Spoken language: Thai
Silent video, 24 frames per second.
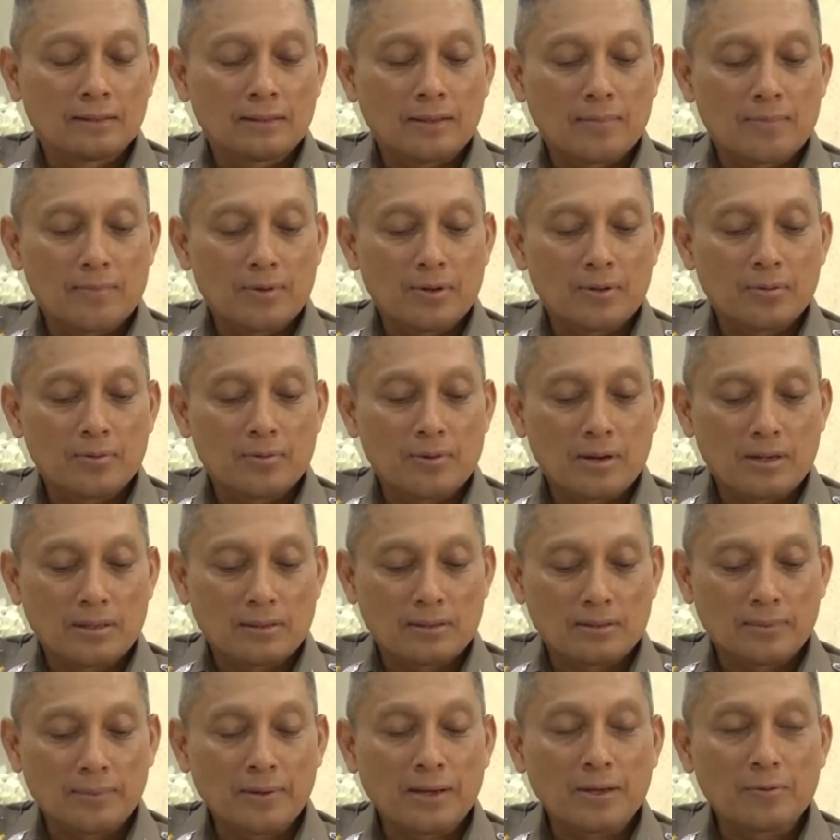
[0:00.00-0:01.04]
ตำรวจ
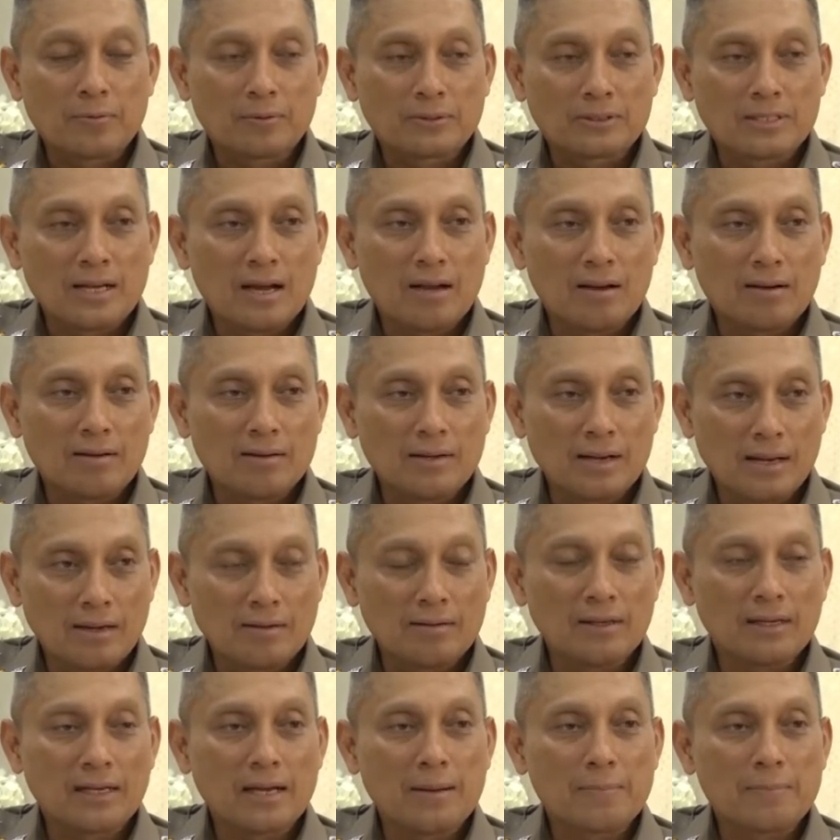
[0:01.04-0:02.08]
สำนักงานตำรวจชาติก็เน้น
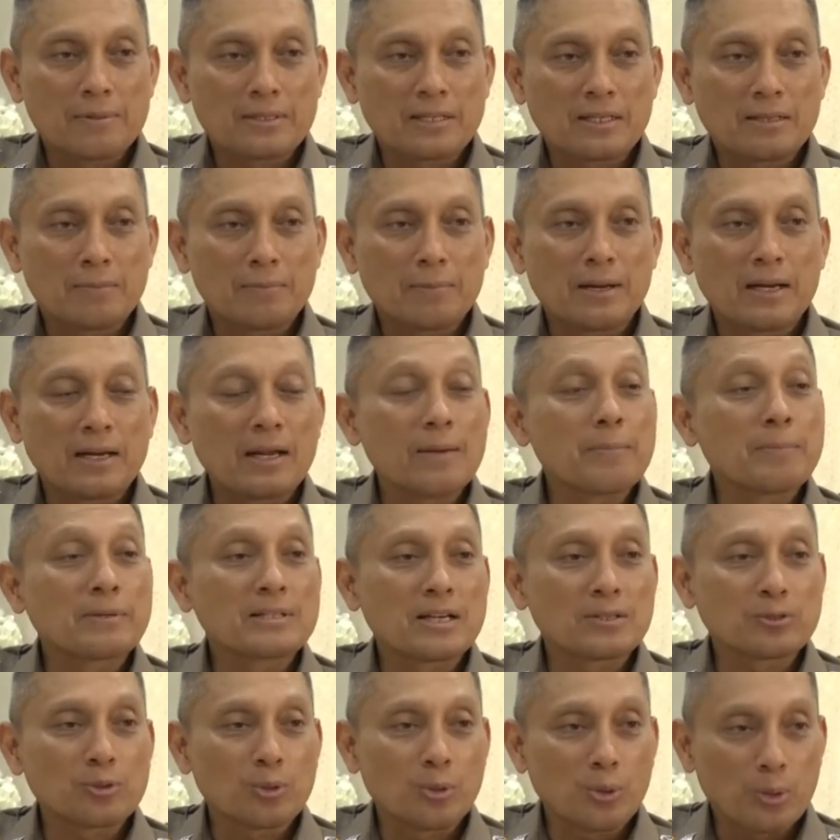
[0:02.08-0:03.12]
เรื่องการประชาสัมพันธ์ให้ประ
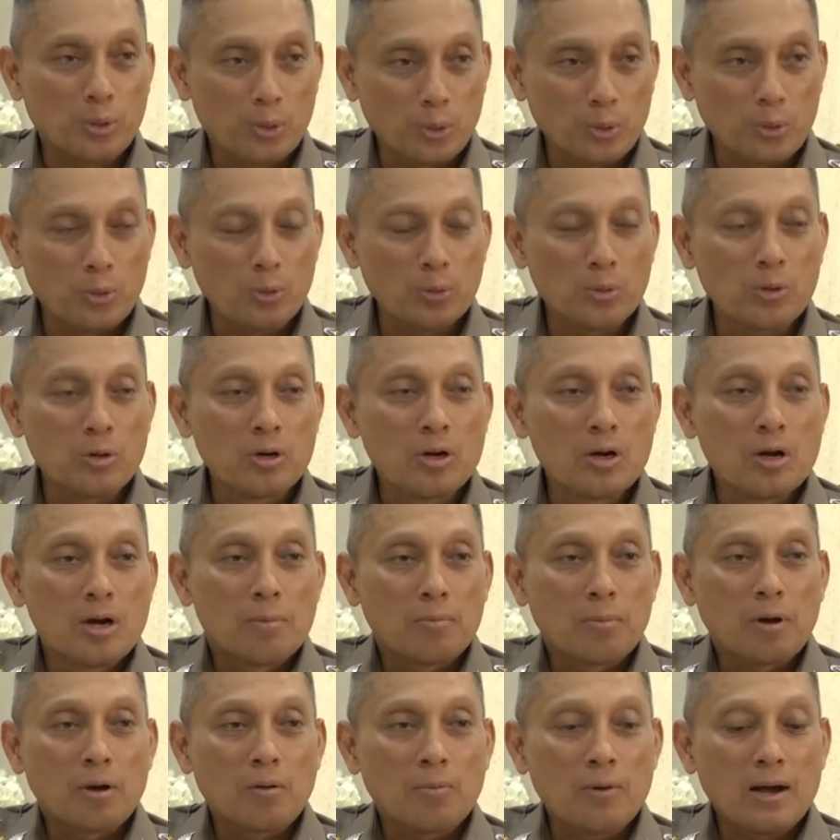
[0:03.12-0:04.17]
ชาชนรู้
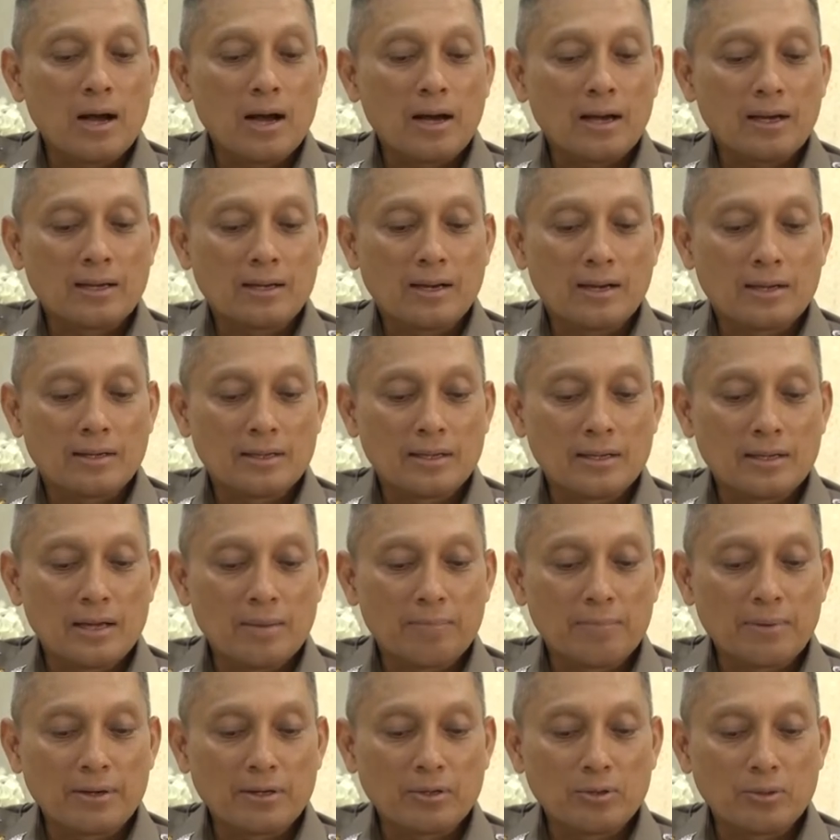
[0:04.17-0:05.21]
เพราะว่าขณะนี้เนี่
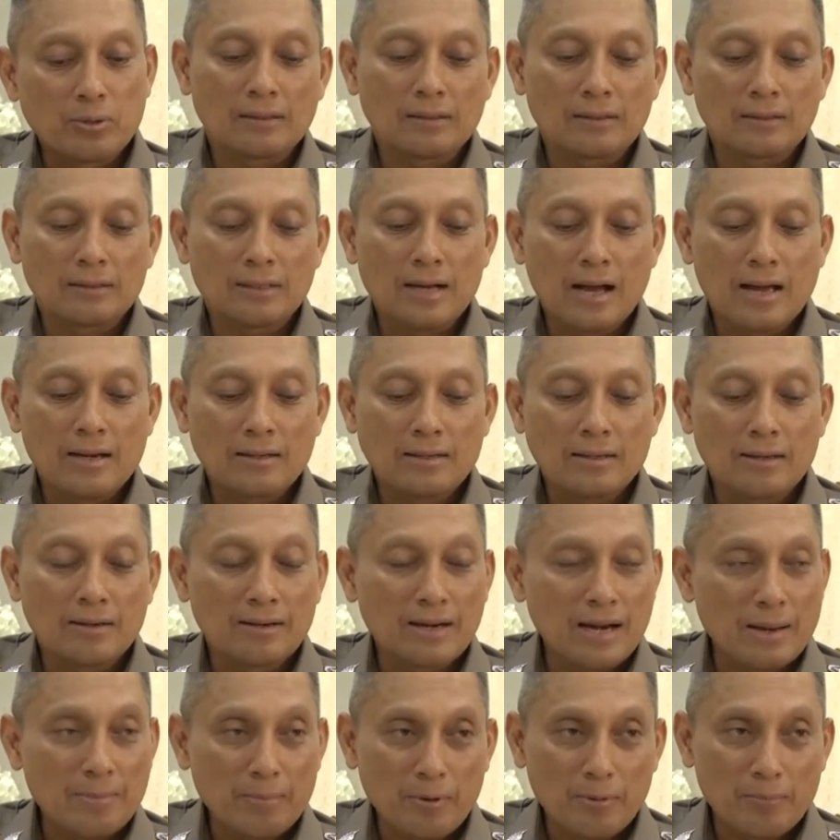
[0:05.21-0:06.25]
ยเป็นยุคการเงิน
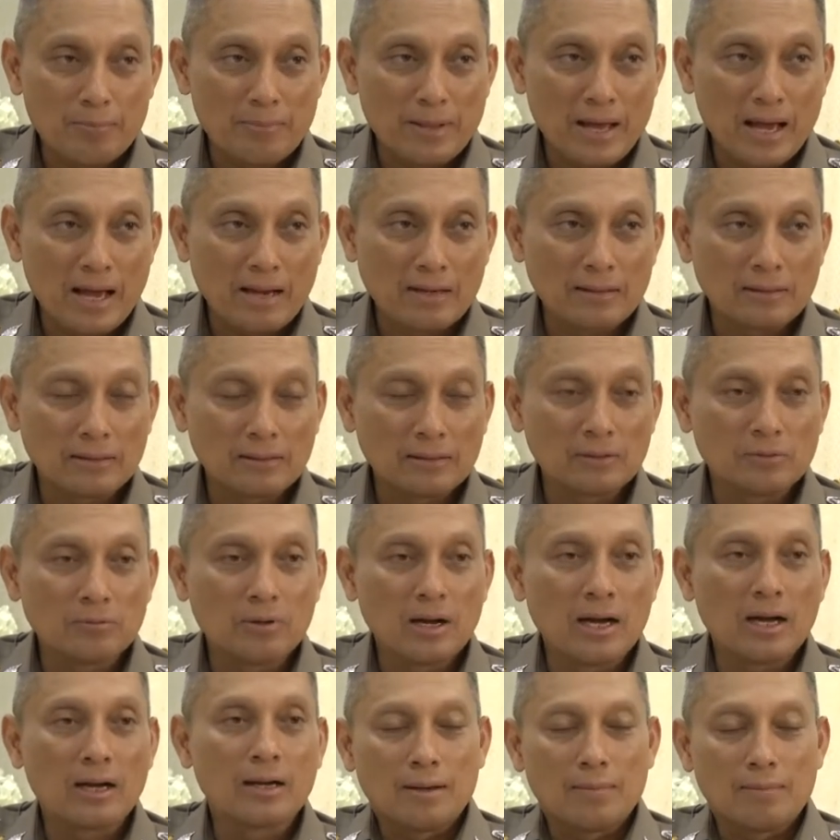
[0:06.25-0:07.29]
ไร้พรมแดน หรือ
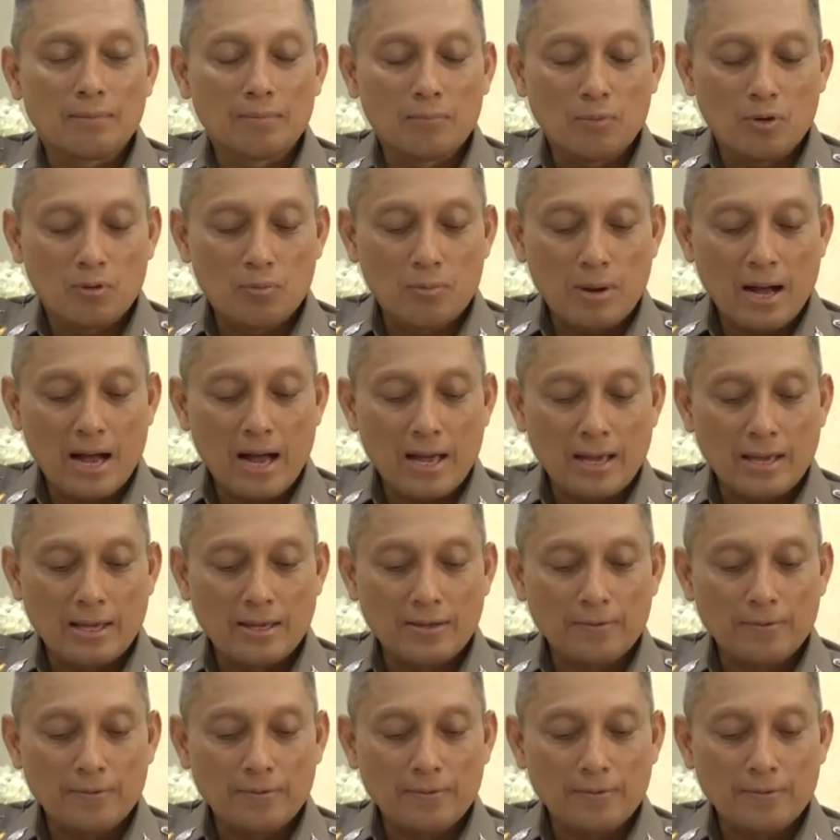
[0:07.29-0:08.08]
ว่าโมบาย